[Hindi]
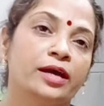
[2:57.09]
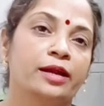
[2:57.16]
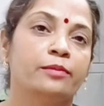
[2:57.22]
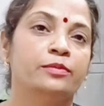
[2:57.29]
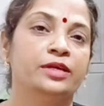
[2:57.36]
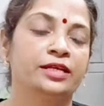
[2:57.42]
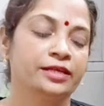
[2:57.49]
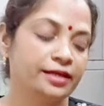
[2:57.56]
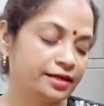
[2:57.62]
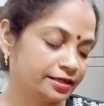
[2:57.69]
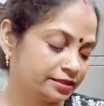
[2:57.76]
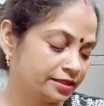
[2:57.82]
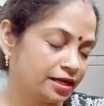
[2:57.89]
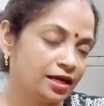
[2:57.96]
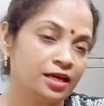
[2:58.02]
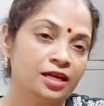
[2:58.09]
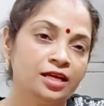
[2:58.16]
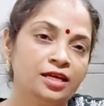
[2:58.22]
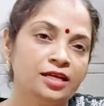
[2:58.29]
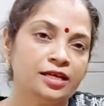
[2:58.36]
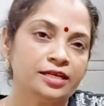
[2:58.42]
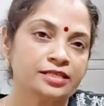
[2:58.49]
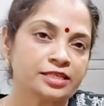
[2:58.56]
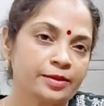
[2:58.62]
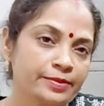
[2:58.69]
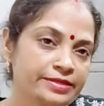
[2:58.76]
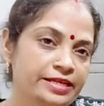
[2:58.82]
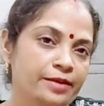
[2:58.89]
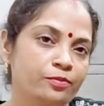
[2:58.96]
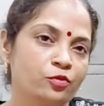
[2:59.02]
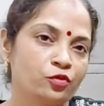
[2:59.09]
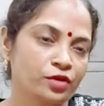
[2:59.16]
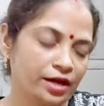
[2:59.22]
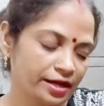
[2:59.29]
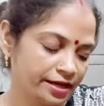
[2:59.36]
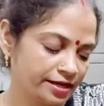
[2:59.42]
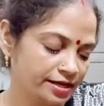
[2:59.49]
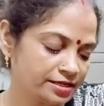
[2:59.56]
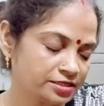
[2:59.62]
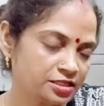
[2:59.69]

ख़राब दिखने लगता है इसके बजाय आपको क्या करना है